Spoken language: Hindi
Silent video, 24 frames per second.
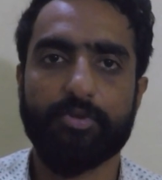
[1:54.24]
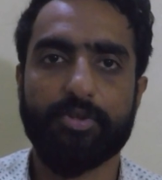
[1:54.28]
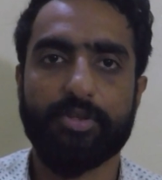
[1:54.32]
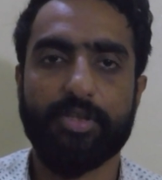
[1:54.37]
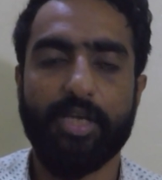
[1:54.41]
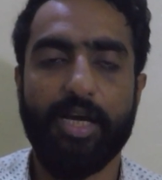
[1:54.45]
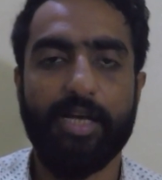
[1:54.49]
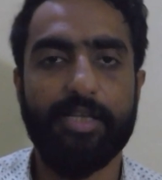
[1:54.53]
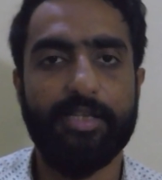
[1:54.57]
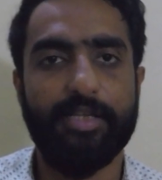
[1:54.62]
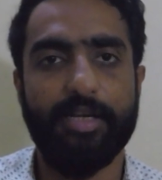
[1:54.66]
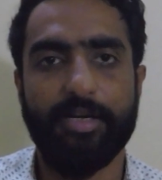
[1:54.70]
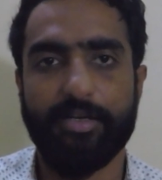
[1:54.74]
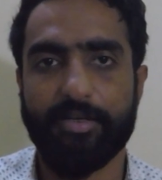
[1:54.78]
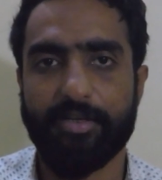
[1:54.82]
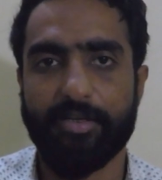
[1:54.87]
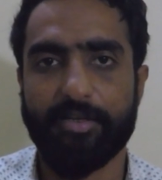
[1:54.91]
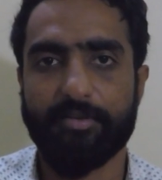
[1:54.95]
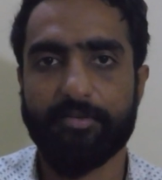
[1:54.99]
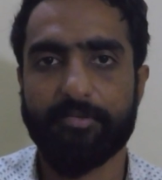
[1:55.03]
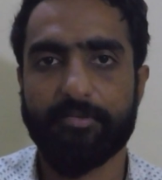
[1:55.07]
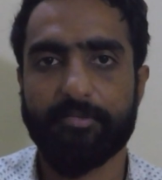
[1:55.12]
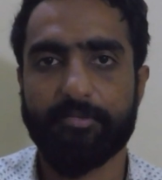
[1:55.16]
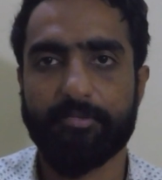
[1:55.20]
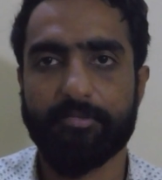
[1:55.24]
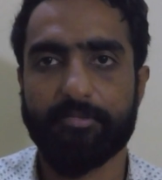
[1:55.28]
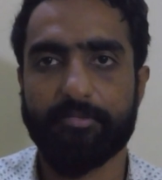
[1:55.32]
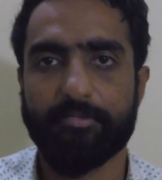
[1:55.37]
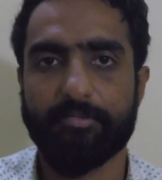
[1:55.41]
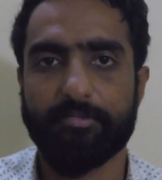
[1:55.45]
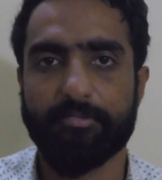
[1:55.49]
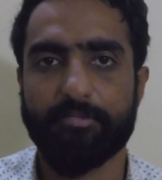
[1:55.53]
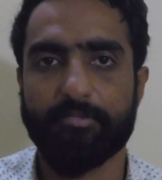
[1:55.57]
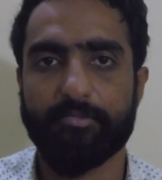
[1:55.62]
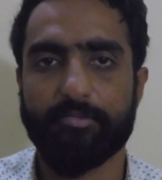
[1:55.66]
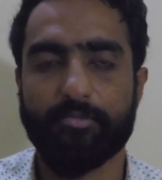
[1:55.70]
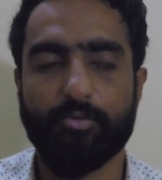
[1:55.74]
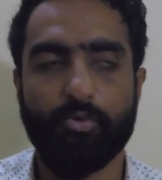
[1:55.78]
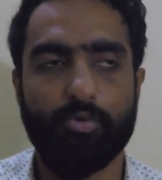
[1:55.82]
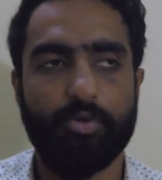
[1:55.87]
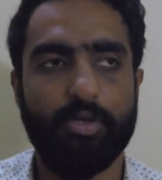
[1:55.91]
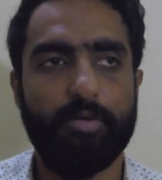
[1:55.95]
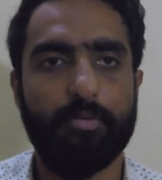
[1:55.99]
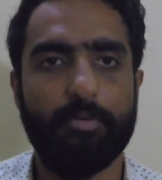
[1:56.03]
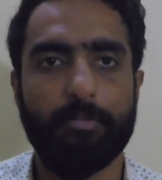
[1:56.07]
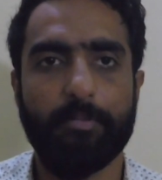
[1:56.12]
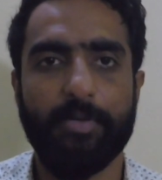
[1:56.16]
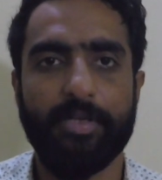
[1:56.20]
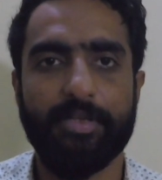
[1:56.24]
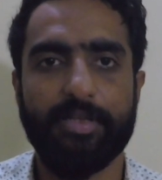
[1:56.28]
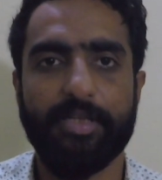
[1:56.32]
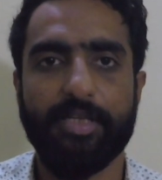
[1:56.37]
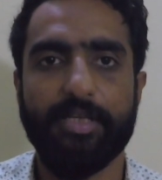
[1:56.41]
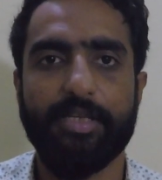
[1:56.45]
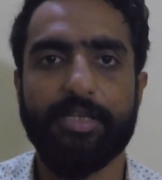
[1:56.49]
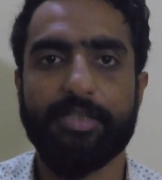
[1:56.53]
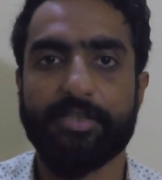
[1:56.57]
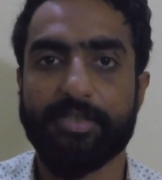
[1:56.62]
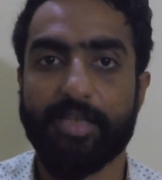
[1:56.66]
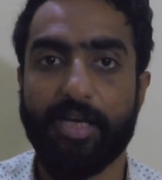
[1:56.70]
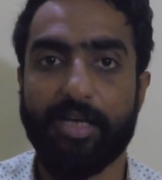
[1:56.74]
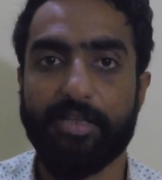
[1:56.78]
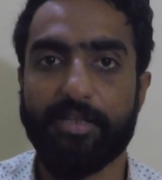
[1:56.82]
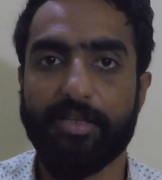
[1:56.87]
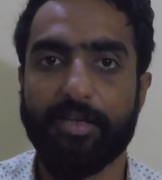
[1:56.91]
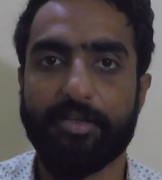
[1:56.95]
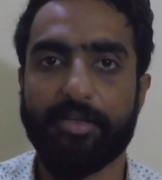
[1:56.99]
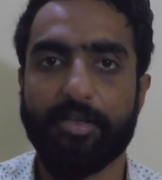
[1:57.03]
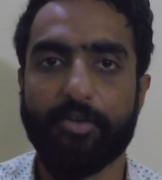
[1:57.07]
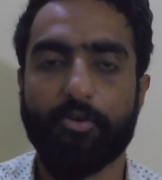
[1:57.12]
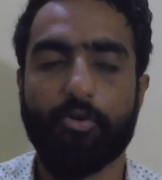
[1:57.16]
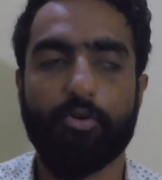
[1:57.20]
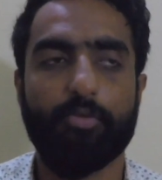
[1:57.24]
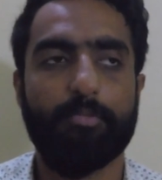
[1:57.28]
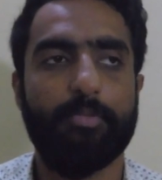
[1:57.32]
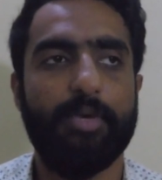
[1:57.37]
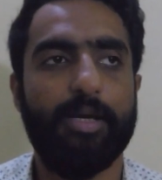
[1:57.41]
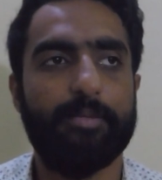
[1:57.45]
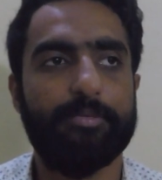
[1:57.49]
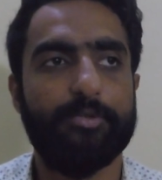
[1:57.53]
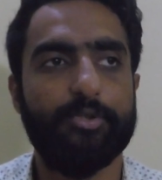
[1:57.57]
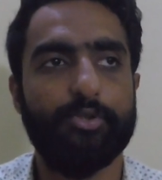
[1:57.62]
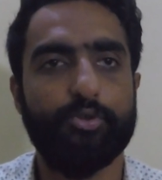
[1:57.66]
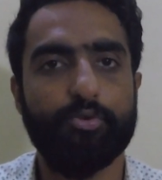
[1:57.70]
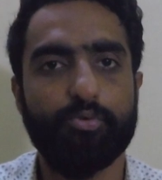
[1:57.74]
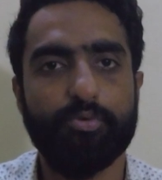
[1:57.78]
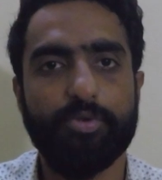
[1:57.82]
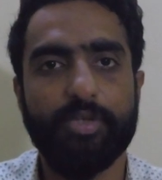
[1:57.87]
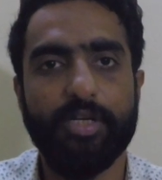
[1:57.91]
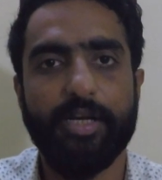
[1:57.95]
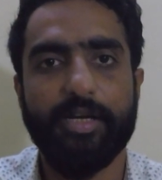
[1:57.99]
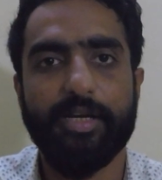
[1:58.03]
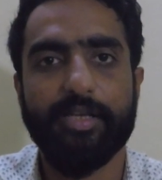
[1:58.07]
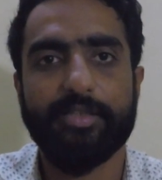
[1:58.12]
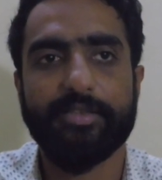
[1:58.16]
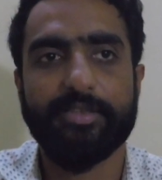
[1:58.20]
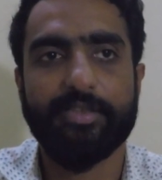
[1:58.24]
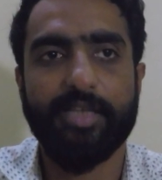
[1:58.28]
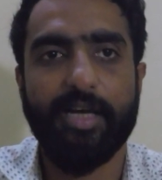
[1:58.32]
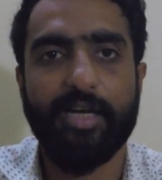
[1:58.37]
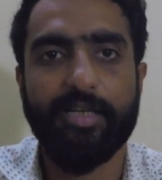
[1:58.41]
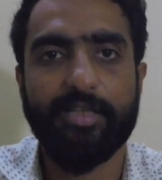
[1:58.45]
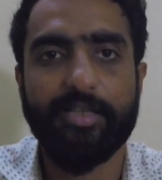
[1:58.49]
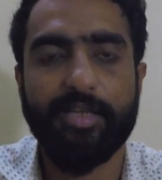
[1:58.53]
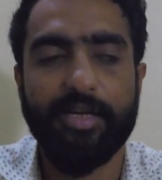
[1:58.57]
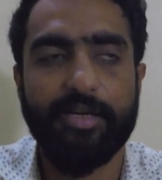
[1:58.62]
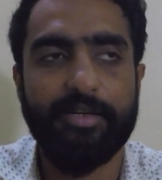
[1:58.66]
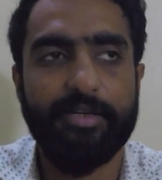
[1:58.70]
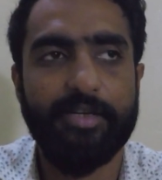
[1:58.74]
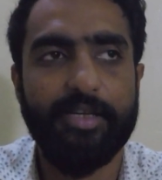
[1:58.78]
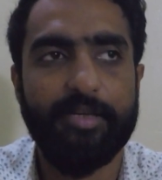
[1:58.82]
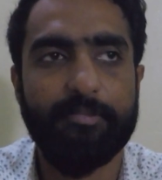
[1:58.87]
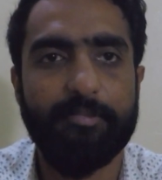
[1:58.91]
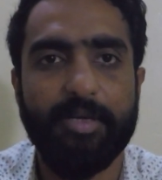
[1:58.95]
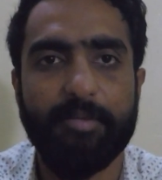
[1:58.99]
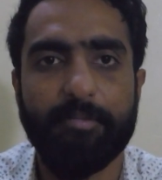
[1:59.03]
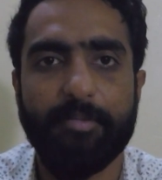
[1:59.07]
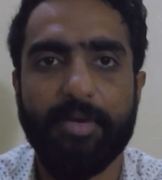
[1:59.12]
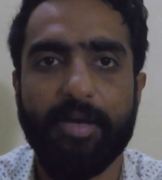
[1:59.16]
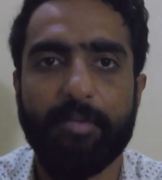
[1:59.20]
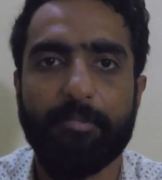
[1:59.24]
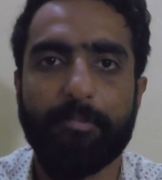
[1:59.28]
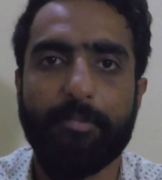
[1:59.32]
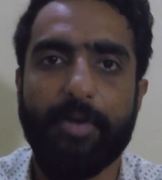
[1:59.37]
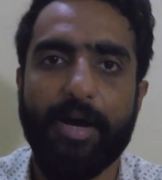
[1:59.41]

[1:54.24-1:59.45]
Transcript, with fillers: सात घंटे टोटल वो बनते हैं ये सात घंटे और मैं आपसे झूठ नहीं कह रहा सात घंटे में मैं